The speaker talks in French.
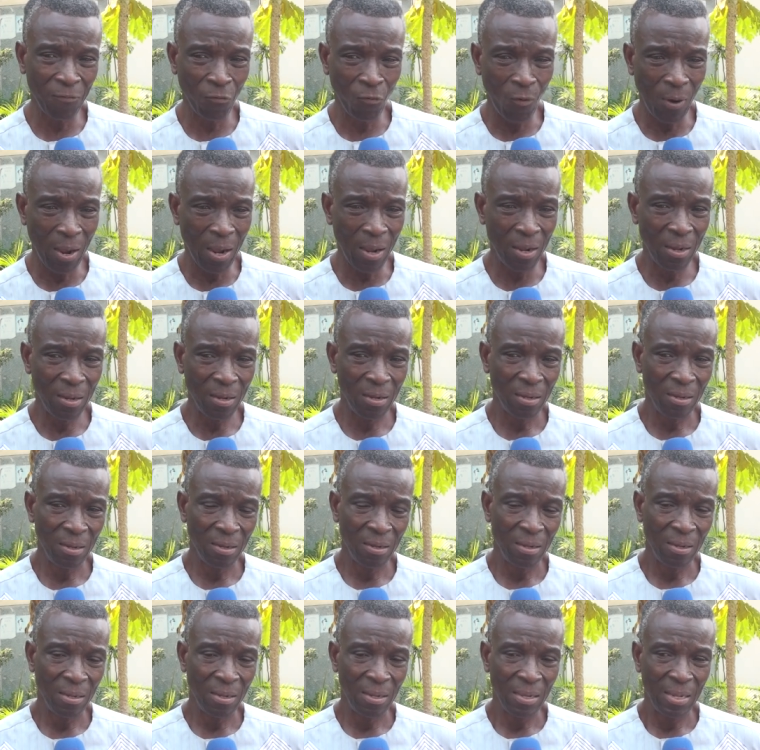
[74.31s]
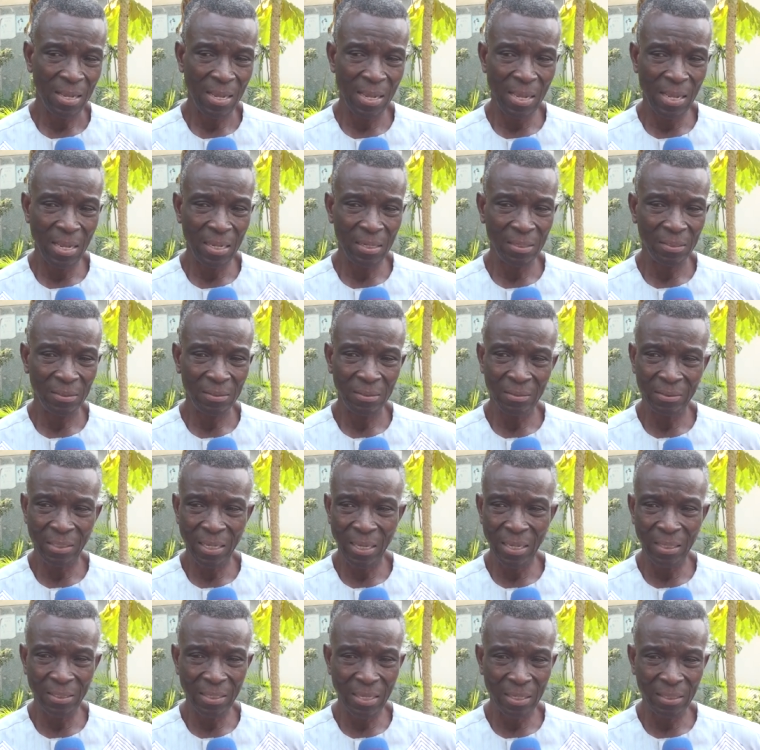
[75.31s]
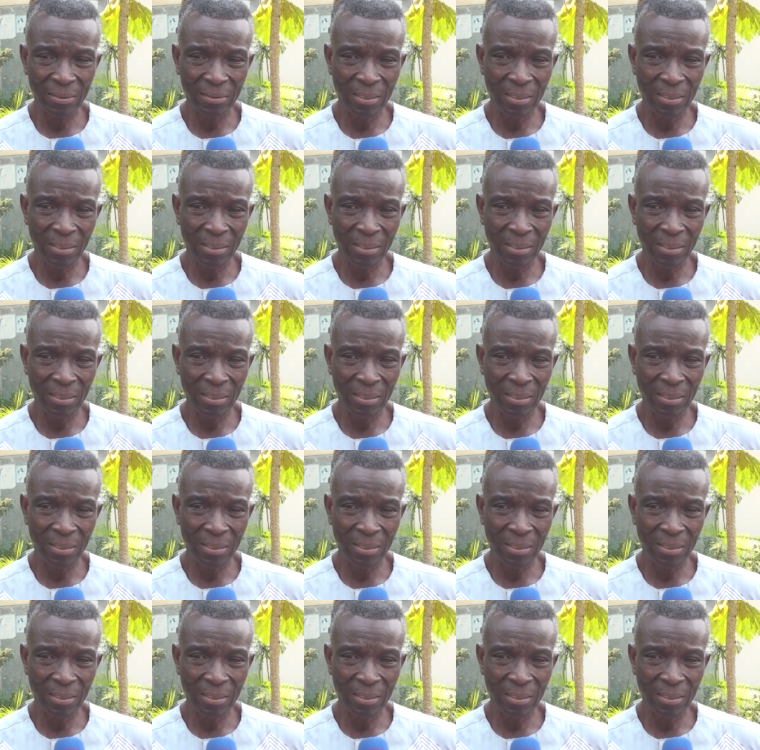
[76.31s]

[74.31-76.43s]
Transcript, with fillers: voie hein, des,